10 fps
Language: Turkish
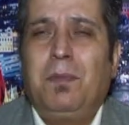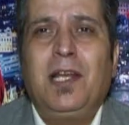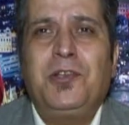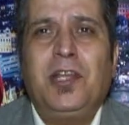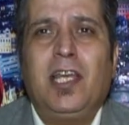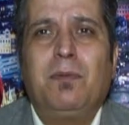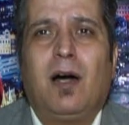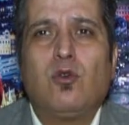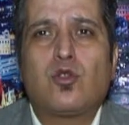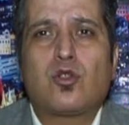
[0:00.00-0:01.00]
Bilindiği gibi
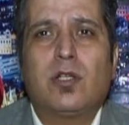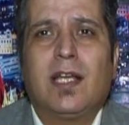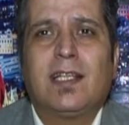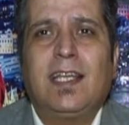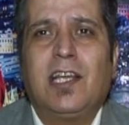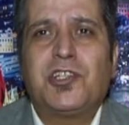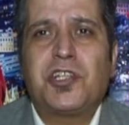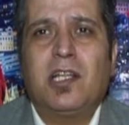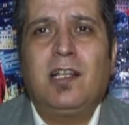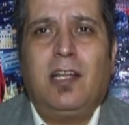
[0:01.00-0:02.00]
Avusturya'da
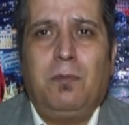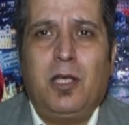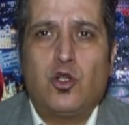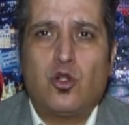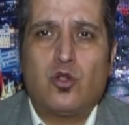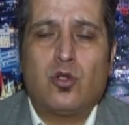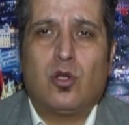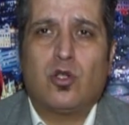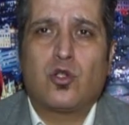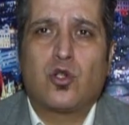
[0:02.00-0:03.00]
yetişkinlere 500
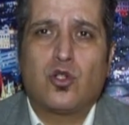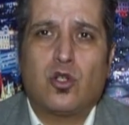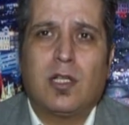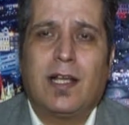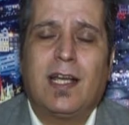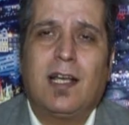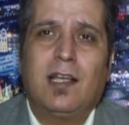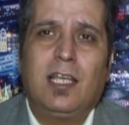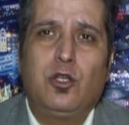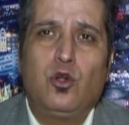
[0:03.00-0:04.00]
euro, çocuklara
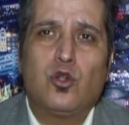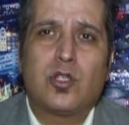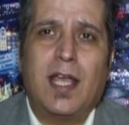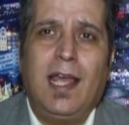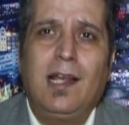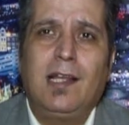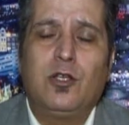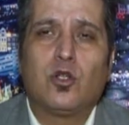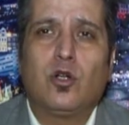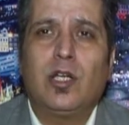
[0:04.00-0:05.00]

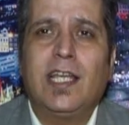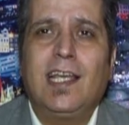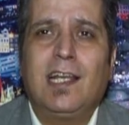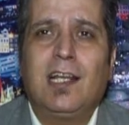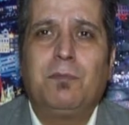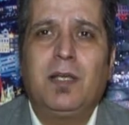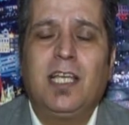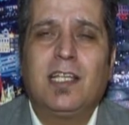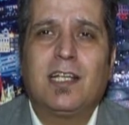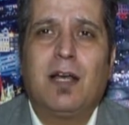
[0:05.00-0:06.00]
250 euro iklim
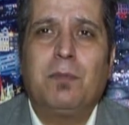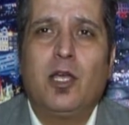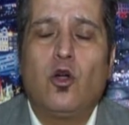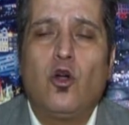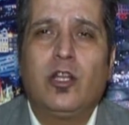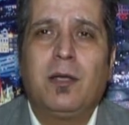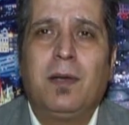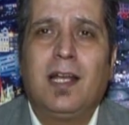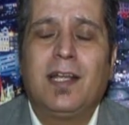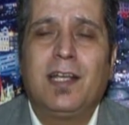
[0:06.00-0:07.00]
ikramiye
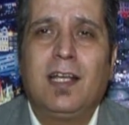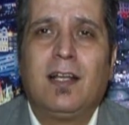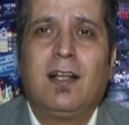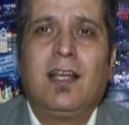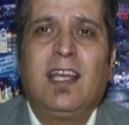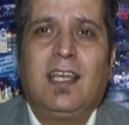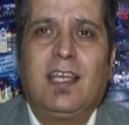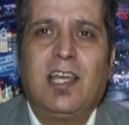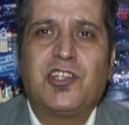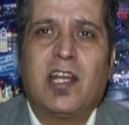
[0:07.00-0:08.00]
ödemeleri
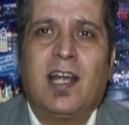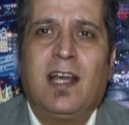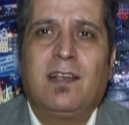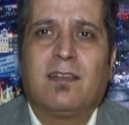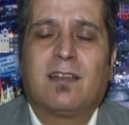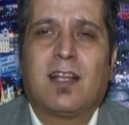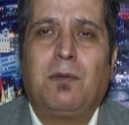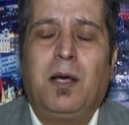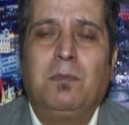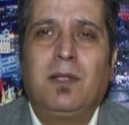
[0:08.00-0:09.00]
geçen ay
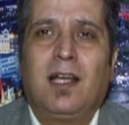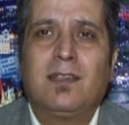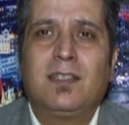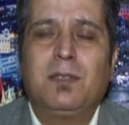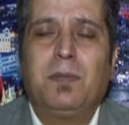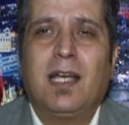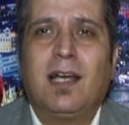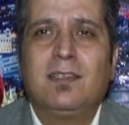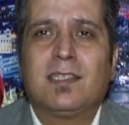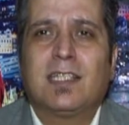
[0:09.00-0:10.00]
tamamlandı.
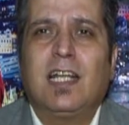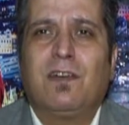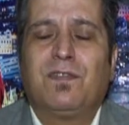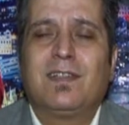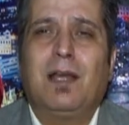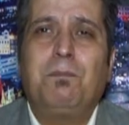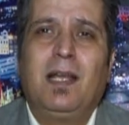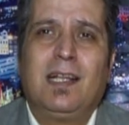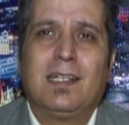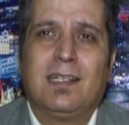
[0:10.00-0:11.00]
Bakanlık tarafından
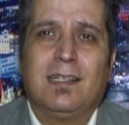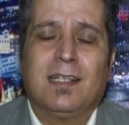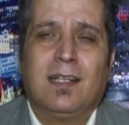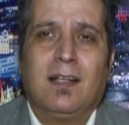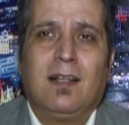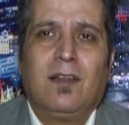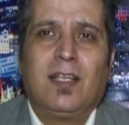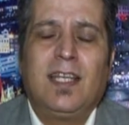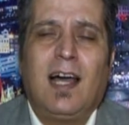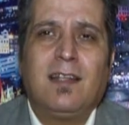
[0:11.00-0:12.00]
bildirildi.
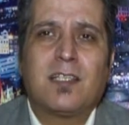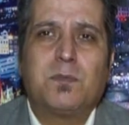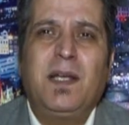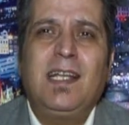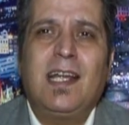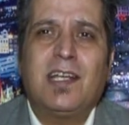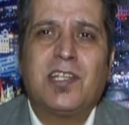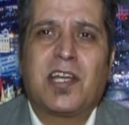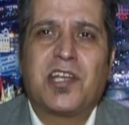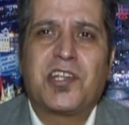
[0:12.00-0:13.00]
Yalnız
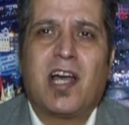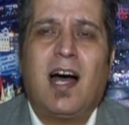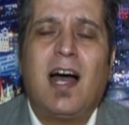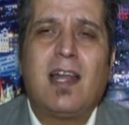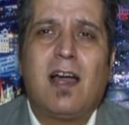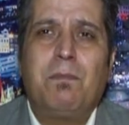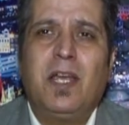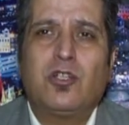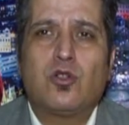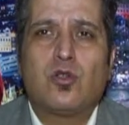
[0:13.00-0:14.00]
binlerce kişi hala
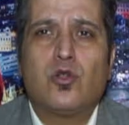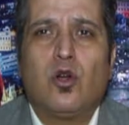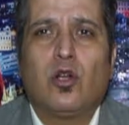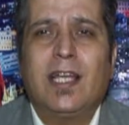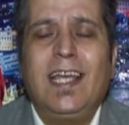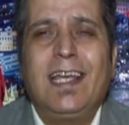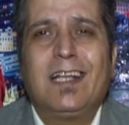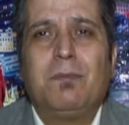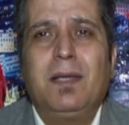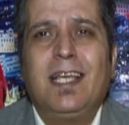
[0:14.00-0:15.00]
500 euroluk
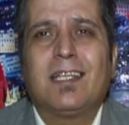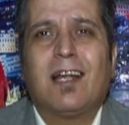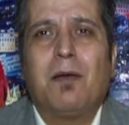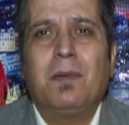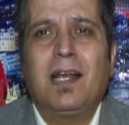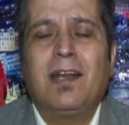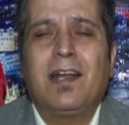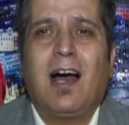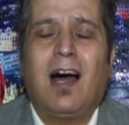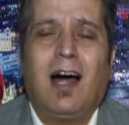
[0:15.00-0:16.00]
iklim
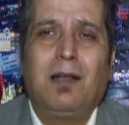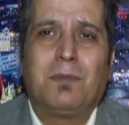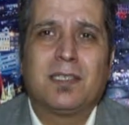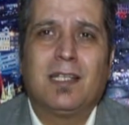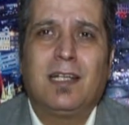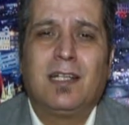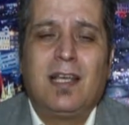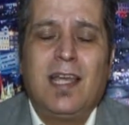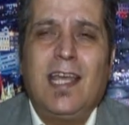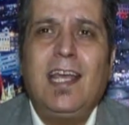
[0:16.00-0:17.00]
ikramiyelerini almadılar.
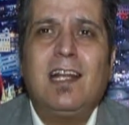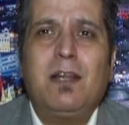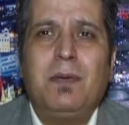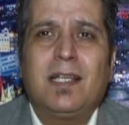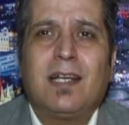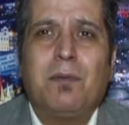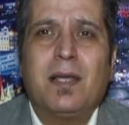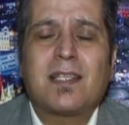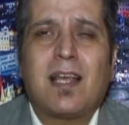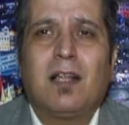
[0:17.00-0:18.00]
İklim
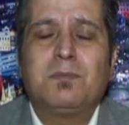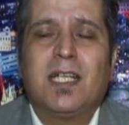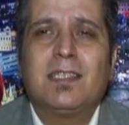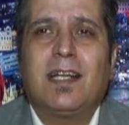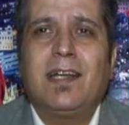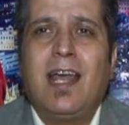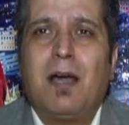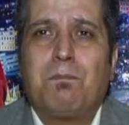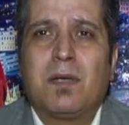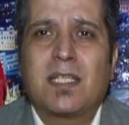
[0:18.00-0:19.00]
ikramiyesi almayanlar ne
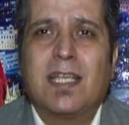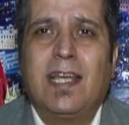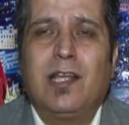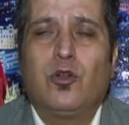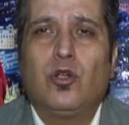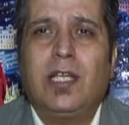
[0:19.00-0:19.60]
yapması gerekiyor?